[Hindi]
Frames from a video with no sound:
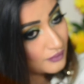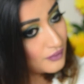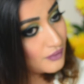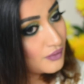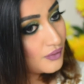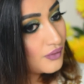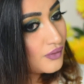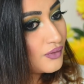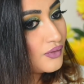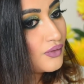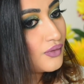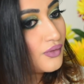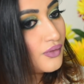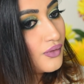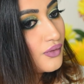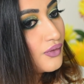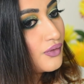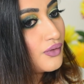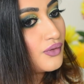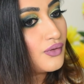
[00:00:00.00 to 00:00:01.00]
और
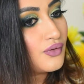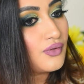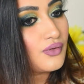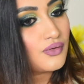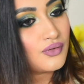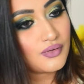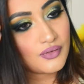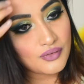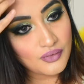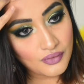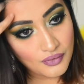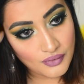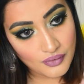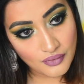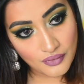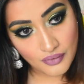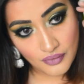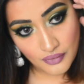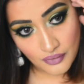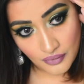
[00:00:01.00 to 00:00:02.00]
uh, एक
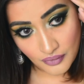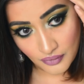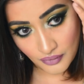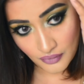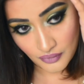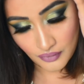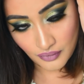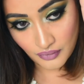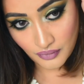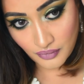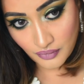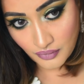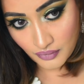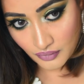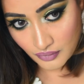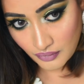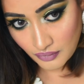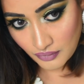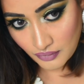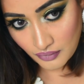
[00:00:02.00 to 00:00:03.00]
साइड पार्ट करके
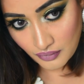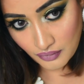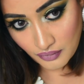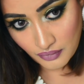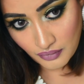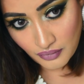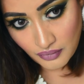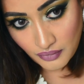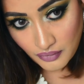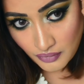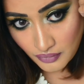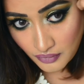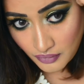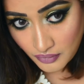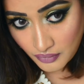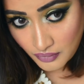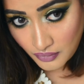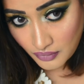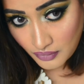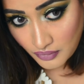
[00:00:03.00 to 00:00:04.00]
मैं ये साइड वाले
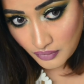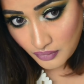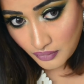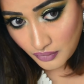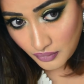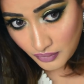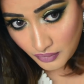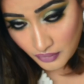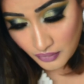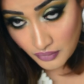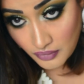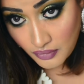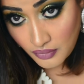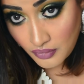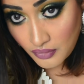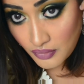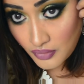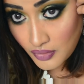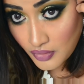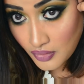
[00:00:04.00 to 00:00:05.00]
हेयर्स को ट्विस्ट
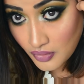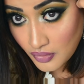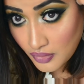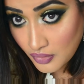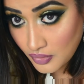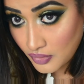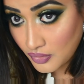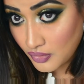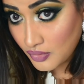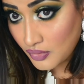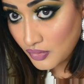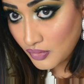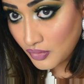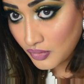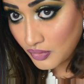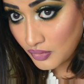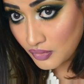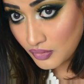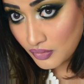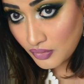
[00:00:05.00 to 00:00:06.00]
कर करके
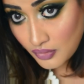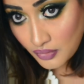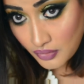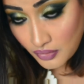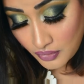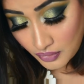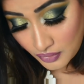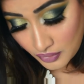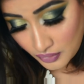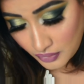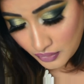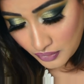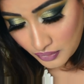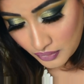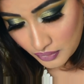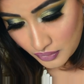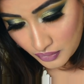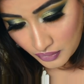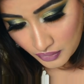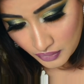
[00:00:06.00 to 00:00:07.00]
आई एम जस्ट
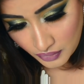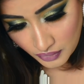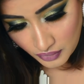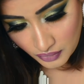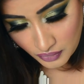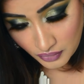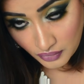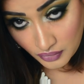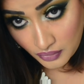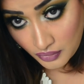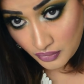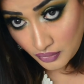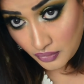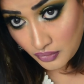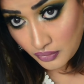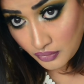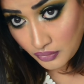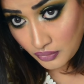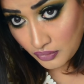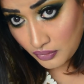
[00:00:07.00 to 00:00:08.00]
गोइंग टू
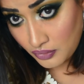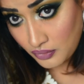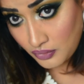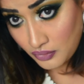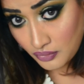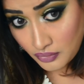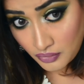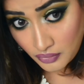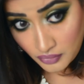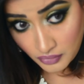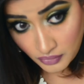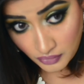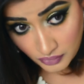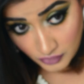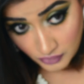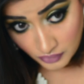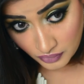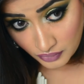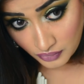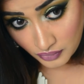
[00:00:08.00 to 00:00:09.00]
उसको पीछे एक
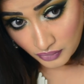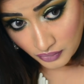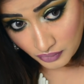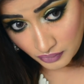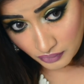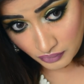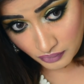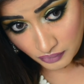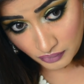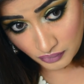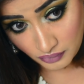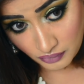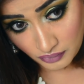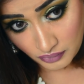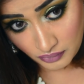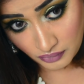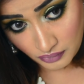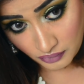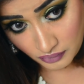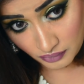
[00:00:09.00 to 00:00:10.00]
साइड पर कर लूँगी
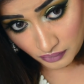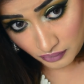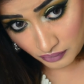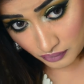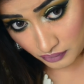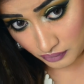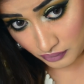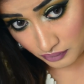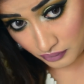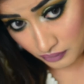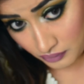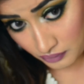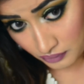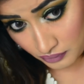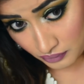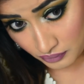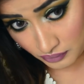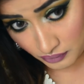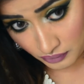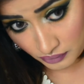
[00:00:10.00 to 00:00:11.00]
मेरे बाल बहुत छोटे हैं तो
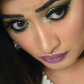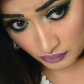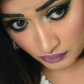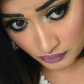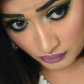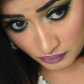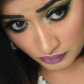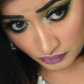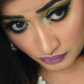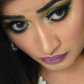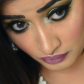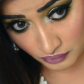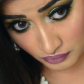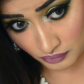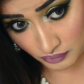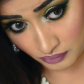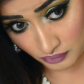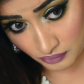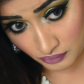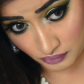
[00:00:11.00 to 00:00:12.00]
बहुत ज़्यादा कुछ मैं
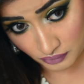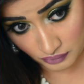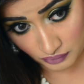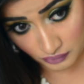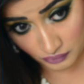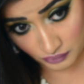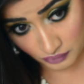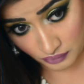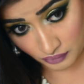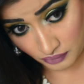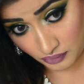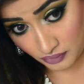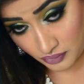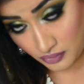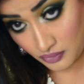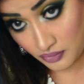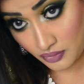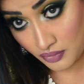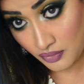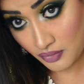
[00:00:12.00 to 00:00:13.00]
हेयर स्टाइल नहीं कर
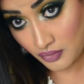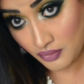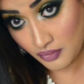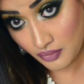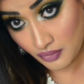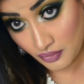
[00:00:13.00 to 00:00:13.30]
सकती हूँ